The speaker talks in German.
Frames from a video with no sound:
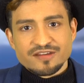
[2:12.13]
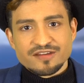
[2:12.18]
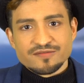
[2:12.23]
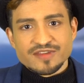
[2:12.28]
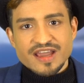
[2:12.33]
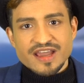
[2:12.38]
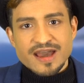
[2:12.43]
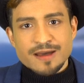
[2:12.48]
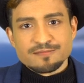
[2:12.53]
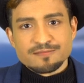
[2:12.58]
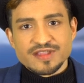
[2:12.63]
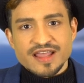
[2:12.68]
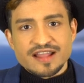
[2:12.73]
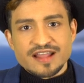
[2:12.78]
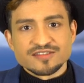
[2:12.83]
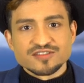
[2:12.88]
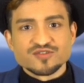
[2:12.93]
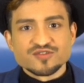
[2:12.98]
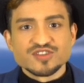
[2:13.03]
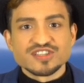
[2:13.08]
Wir haben
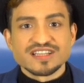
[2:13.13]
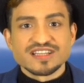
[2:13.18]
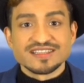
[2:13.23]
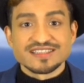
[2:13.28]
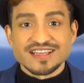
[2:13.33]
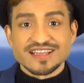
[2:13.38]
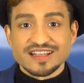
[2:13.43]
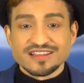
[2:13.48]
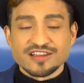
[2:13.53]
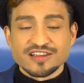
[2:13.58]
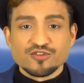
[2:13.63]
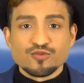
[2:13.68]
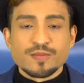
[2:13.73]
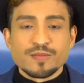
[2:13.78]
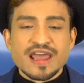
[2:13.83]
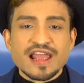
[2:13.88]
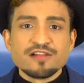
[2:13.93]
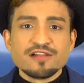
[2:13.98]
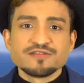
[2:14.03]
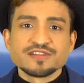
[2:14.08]
dann zwischen 10. und
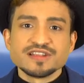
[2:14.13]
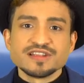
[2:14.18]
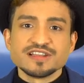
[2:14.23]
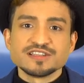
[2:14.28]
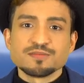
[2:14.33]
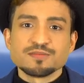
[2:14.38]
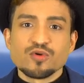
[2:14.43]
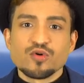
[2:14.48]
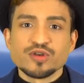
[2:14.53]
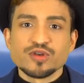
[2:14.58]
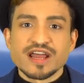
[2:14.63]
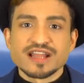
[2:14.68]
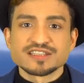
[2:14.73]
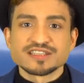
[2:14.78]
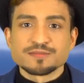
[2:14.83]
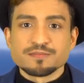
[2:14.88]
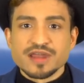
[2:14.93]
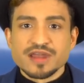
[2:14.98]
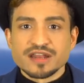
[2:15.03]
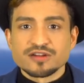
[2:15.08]
11. des
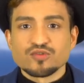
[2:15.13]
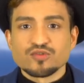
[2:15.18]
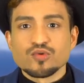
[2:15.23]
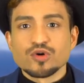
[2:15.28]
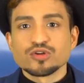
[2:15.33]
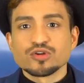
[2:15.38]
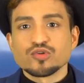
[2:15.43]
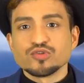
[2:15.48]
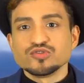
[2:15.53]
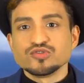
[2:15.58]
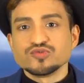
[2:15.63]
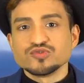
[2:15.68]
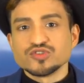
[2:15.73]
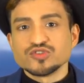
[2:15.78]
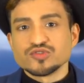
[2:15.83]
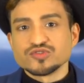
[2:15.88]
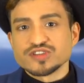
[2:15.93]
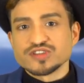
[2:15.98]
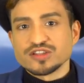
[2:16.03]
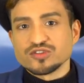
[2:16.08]
Monats Merkur,
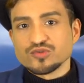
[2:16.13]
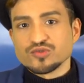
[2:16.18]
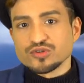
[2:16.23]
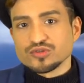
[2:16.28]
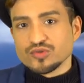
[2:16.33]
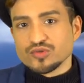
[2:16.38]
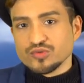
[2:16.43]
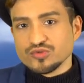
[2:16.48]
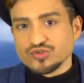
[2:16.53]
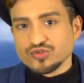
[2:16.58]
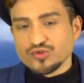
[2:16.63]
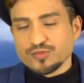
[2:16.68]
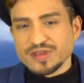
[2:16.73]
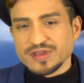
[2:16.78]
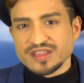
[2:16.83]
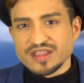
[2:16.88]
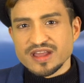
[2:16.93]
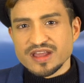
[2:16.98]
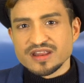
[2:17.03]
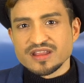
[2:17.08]
Konjunktion Saturn und
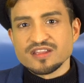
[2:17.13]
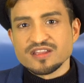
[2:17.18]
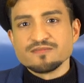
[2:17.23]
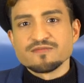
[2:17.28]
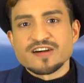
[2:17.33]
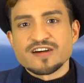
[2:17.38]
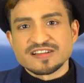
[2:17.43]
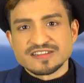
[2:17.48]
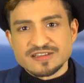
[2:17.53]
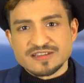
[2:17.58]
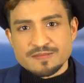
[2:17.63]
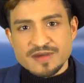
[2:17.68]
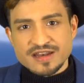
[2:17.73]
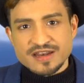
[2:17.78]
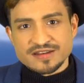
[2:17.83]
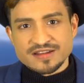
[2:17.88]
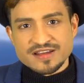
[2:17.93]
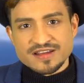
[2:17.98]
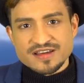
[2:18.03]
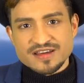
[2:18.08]
Jupiter in
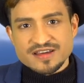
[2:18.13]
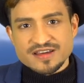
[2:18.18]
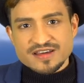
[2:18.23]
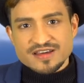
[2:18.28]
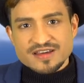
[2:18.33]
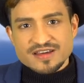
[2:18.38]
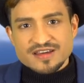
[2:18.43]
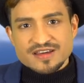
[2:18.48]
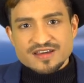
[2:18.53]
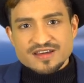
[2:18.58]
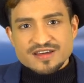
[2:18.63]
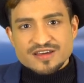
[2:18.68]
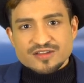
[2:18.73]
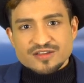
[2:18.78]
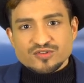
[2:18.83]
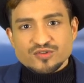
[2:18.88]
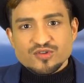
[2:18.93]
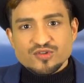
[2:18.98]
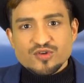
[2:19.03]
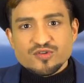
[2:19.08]
Wassermann.
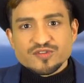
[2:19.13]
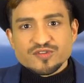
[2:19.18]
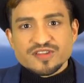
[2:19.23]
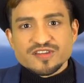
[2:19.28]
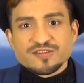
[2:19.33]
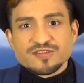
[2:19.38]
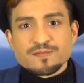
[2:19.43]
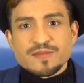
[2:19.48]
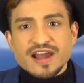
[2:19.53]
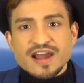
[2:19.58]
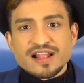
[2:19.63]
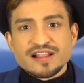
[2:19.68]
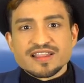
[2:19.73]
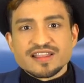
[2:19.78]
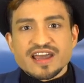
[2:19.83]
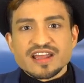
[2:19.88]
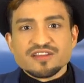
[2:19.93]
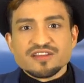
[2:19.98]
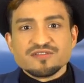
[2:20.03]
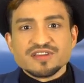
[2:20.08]
Du dürftest bald
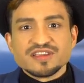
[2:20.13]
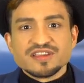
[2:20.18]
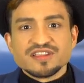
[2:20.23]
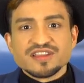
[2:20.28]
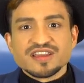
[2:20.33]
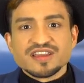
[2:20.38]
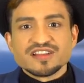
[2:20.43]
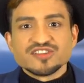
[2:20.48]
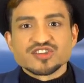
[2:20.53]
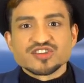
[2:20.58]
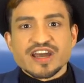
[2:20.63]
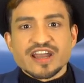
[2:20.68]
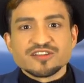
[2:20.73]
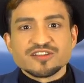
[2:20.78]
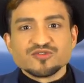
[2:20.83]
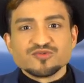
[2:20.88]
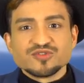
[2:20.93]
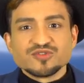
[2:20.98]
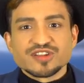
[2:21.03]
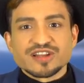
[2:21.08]
eine wichtige
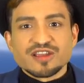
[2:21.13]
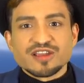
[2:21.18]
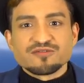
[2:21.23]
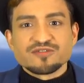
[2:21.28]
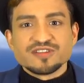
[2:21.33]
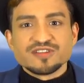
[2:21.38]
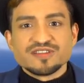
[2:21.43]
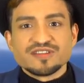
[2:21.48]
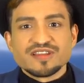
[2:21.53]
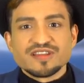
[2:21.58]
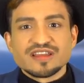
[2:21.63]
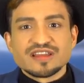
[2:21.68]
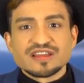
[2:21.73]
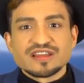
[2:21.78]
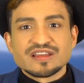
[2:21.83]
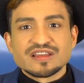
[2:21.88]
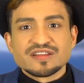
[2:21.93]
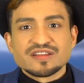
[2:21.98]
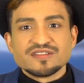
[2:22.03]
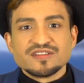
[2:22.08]
Entscheidung treffen,
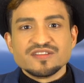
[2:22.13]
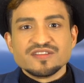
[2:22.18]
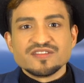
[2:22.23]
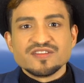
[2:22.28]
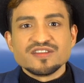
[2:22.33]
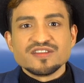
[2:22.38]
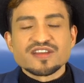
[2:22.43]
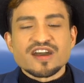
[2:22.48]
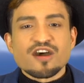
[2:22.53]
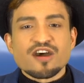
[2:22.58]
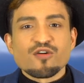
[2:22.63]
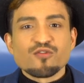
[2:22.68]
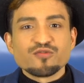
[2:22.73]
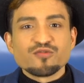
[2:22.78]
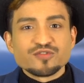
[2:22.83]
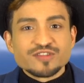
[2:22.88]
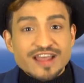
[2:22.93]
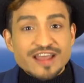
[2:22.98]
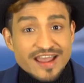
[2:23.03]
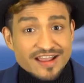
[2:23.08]
die sich auf
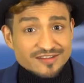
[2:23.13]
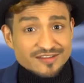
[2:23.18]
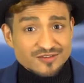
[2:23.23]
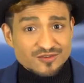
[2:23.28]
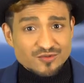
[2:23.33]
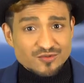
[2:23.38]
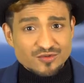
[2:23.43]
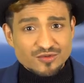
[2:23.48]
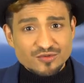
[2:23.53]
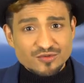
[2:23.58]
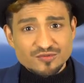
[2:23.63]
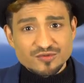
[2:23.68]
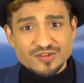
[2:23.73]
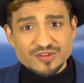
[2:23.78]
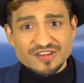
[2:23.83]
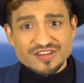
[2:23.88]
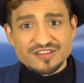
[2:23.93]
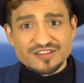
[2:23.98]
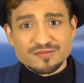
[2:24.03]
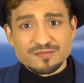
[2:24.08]
dein
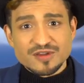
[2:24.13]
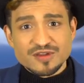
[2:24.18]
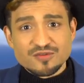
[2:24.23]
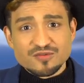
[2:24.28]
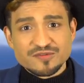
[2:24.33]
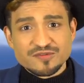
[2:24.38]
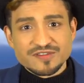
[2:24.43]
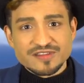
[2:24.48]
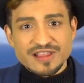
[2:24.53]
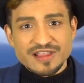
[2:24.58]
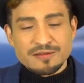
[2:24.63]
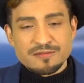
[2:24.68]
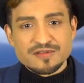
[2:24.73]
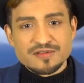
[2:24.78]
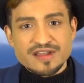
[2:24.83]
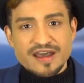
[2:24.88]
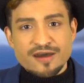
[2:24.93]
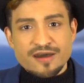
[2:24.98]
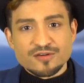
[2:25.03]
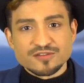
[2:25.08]
zukünftiges
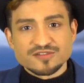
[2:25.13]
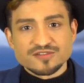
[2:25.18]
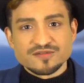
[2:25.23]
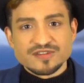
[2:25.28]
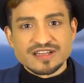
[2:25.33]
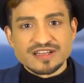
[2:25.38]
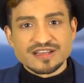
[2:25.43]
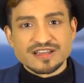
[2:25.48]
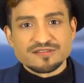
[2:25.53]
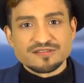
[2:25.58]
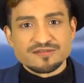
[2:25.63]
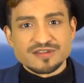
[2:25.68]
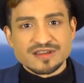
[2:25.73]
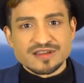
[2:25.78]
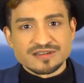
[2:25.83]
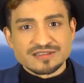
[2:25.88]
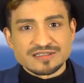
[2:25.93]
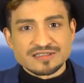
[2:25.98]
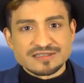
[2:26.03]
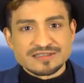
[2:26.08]
Berufsleben auswirken
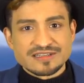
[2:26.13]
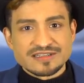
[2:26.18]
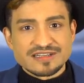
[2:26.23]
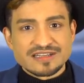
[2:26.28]
wird.